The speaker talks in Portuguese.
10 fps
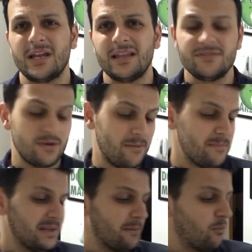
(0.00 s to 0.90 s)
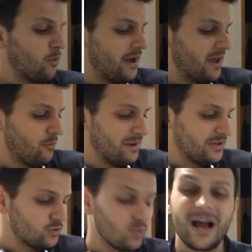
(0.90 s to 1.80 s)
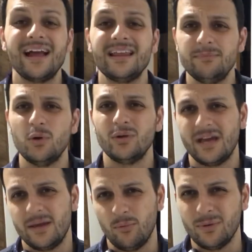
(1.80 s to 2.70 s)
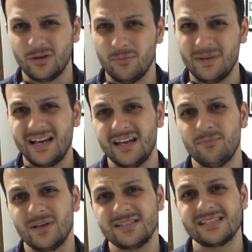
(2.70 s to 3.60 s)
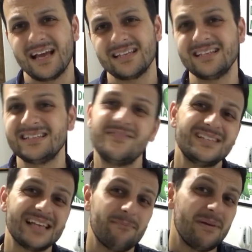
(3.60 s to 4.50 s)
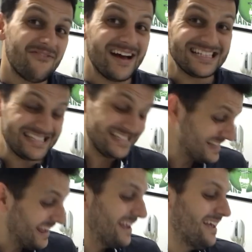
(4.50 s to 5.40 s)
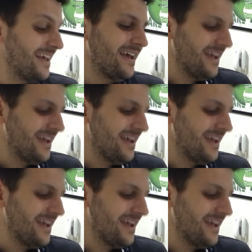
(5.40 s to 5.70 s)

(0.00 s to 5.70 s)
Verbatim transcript: eu acho que ela deve ser uma bebida boa realmente no Caribe ou na República Dominicana, porque esses caras eles devem saber fazer